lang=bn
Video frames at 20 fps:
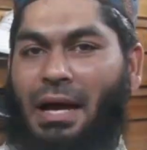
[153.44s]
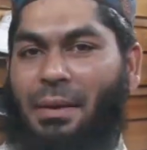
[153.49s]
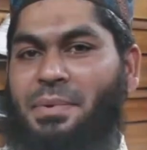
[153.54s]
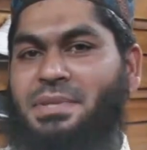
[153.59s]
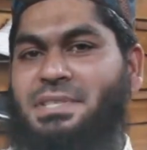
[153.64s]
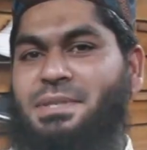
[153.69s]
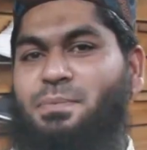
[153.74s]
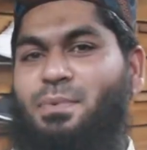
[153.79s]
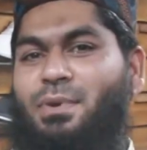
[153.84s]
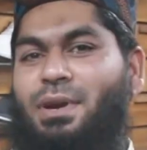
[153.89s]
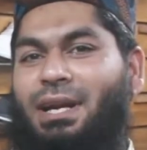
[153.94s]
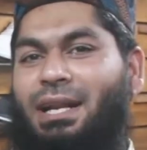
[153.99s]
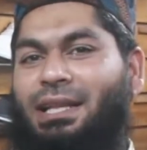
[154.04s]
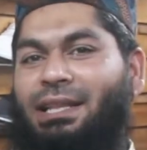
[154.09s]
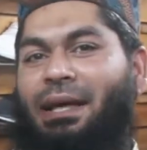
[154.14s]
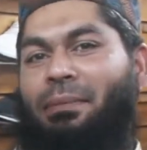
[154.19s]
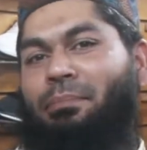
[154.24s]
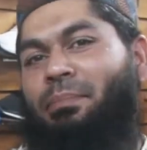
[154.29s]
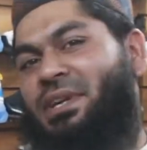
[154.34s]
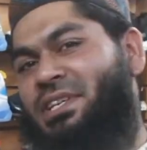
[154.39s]
ভাবেন যে
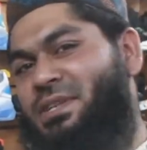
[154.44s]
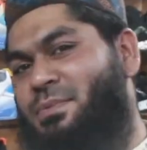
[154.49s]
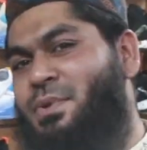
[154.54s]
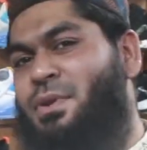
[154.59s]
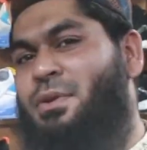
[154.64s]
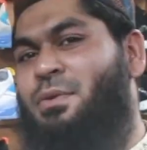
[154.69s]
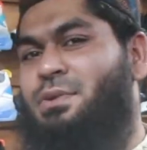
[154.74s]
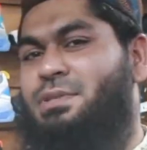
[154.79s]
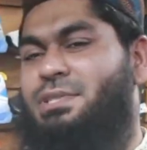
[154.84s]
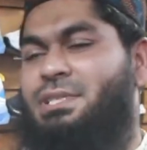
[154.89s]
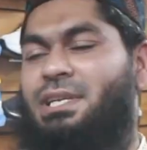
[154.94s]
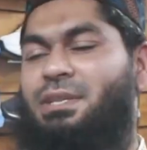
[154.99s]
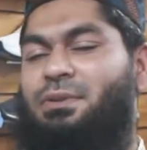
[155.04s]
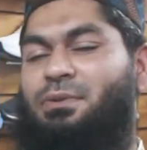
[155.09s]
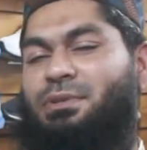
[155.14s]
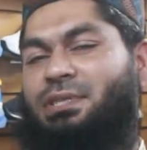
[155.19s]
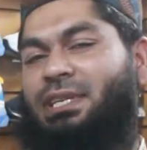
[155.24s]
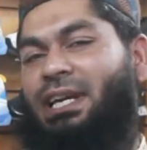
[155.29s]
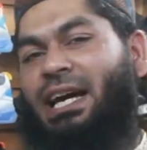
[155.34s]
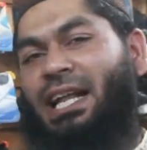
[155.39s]
প্রোডাক্টের দাম বেশি মনে হচ্ছে
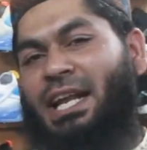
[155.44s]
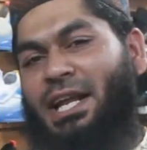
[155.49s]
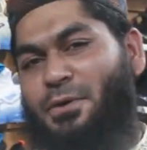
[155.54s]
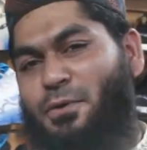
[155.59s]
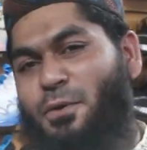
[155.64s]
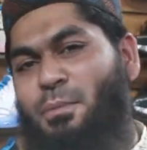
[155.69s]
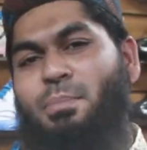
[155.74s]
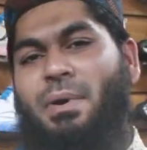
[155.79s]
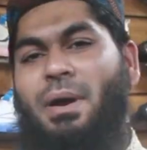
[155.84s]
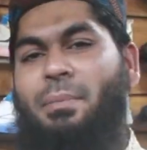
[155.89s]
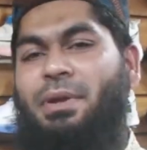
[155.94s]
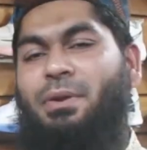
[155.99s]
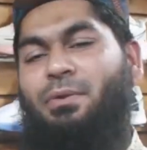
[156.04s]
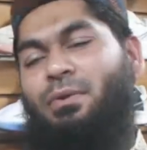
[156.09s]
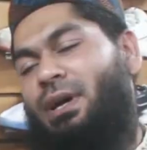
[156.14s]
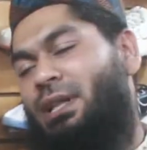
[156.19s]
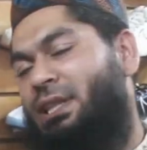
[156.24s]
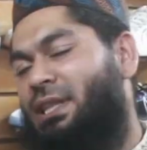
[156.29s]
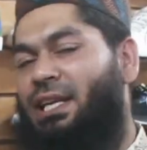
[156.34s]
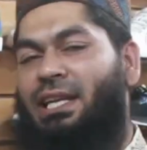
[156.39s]
তো যেখানে কম পাবেন
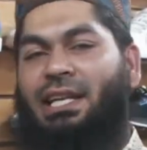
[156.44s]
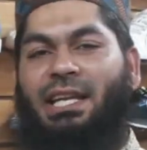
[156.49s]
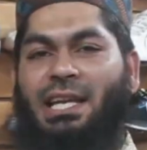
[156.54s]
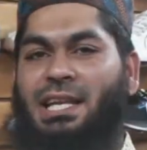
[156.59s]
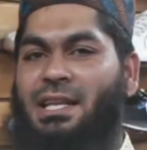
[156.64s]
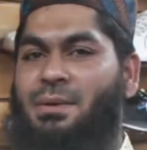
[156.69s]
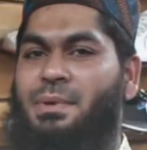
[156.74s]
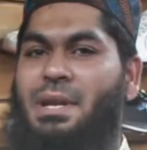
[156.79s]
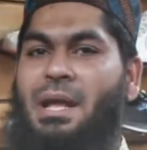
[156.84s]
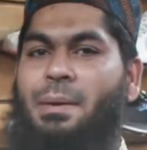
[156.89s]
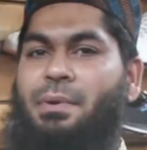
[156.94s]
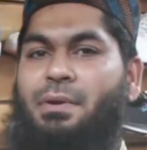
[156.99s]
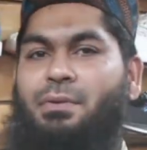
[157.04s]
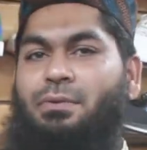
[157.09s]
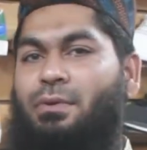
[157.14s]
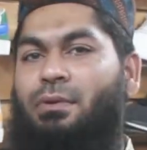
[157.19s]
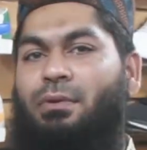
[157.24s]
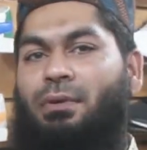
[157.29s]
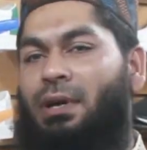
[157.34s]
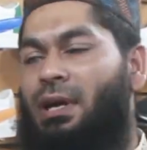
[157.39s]
ওখান থেকে নিয়ে নেবেন আমার
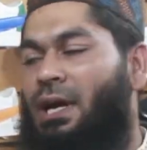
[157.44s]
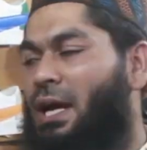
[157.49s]
কোনো